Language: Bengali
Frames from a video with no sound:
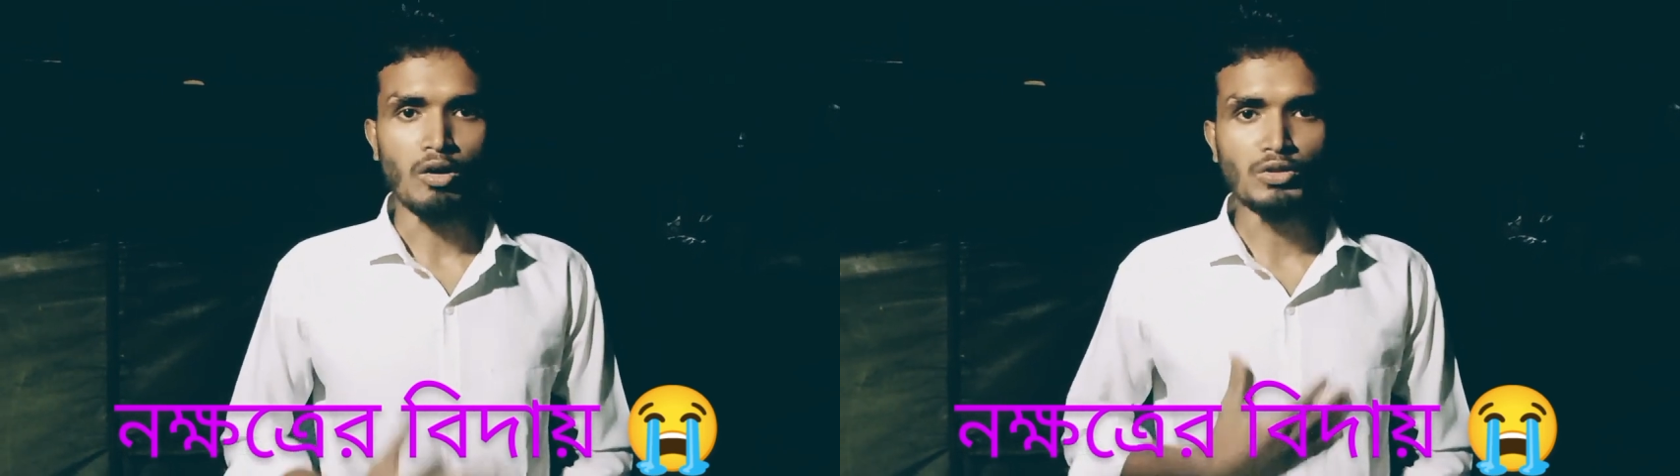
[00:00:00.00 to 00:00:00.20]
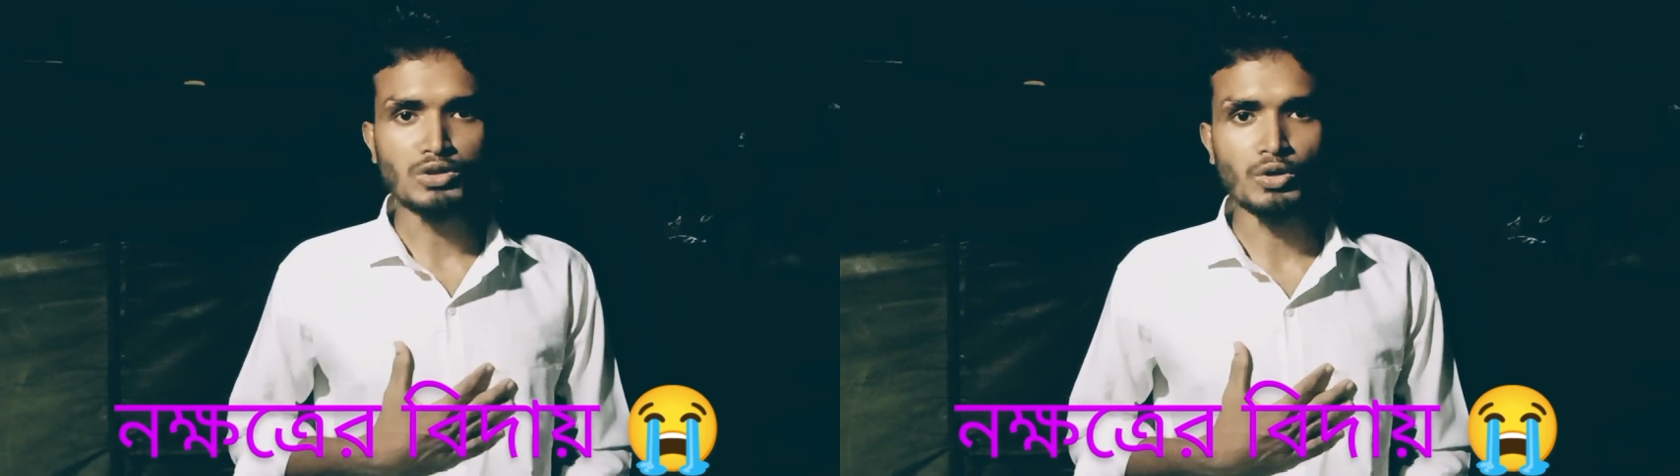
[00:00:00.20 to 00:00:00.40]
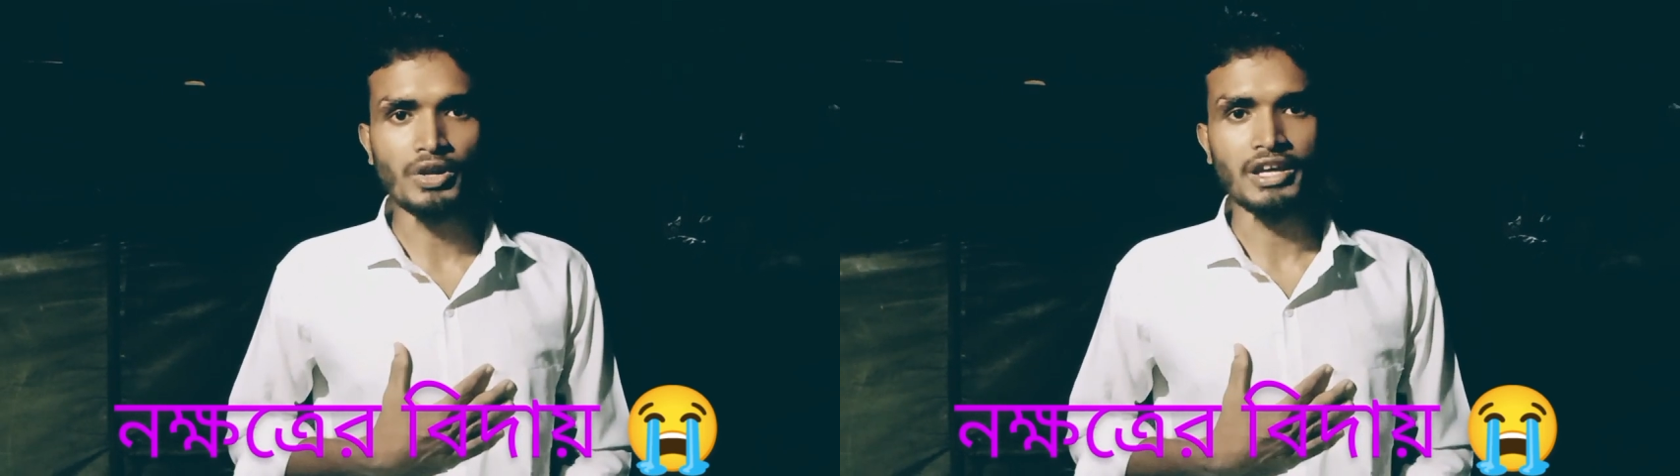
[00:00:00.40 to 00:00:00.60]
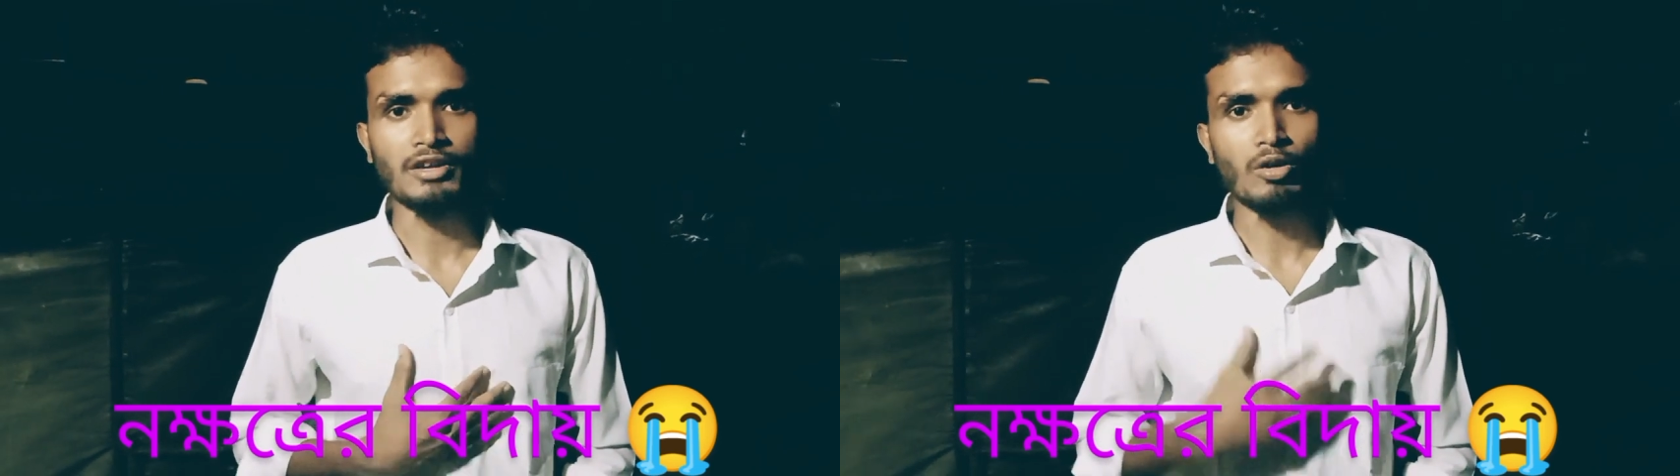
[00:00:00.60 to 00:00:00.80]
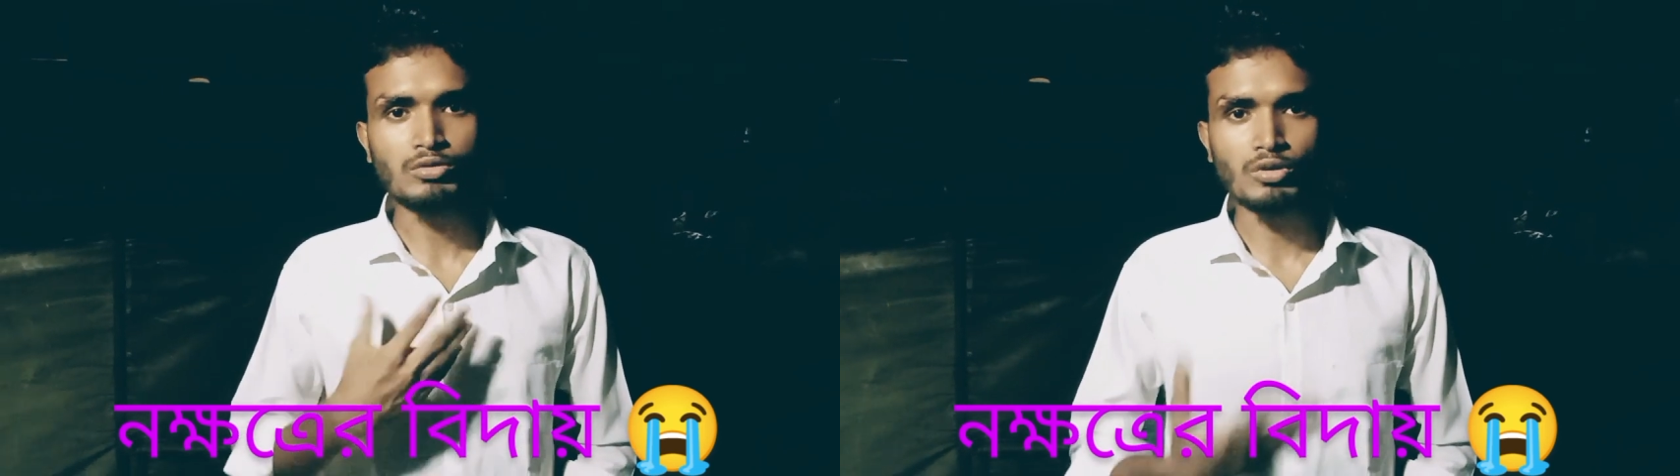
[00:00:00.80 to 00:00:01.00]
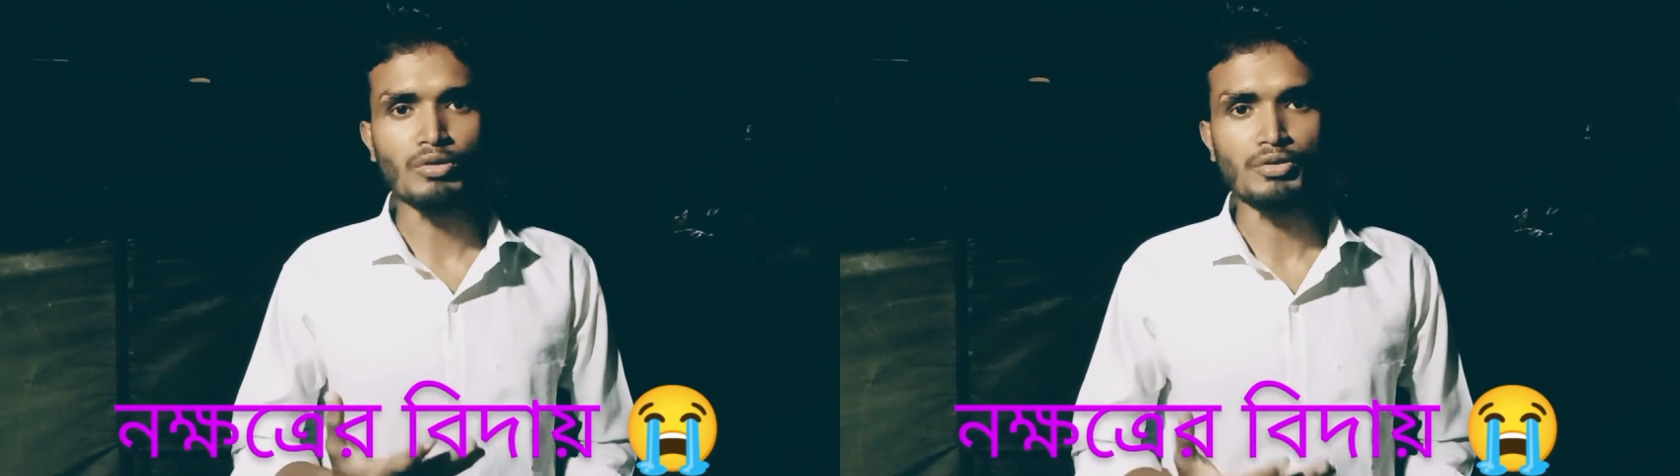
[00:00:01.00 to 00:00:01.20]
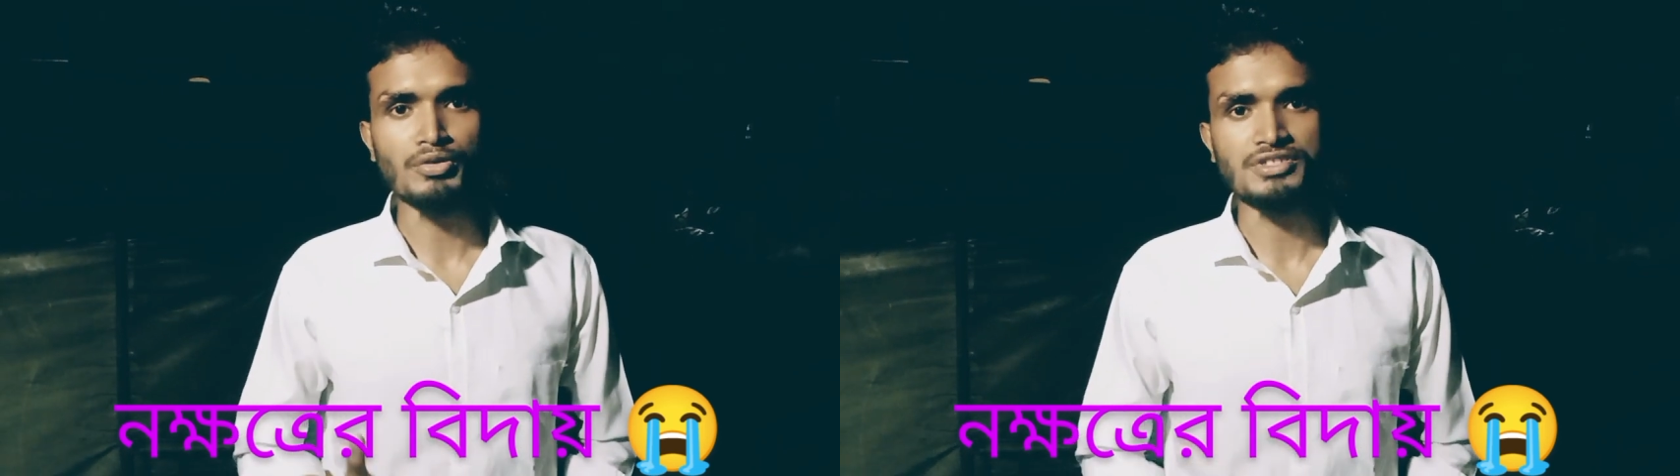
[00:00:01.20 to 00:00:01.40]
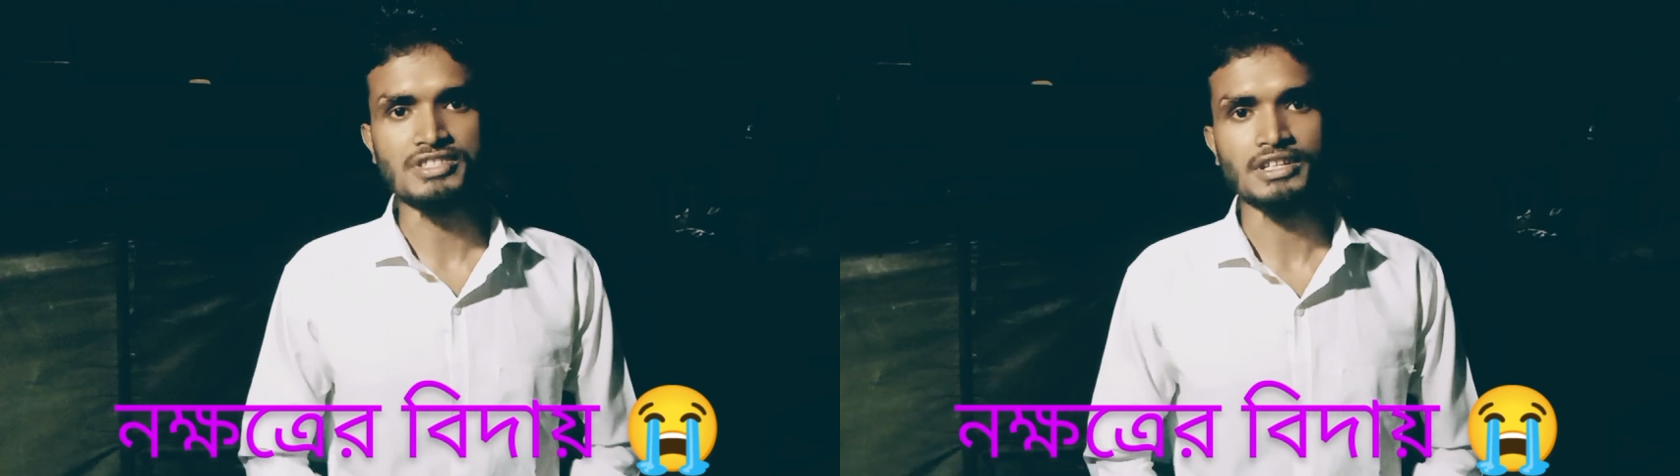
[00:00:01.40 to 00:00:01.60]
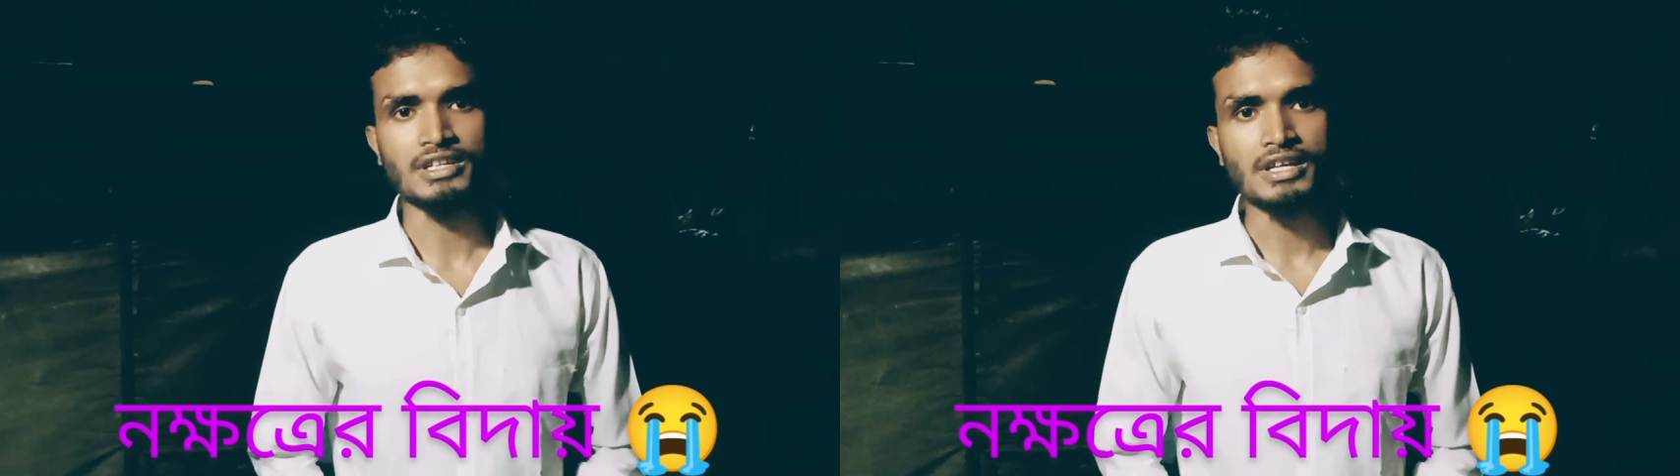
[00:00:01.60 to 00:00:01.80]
অন্তরে রক্তকরণ হচ্ছে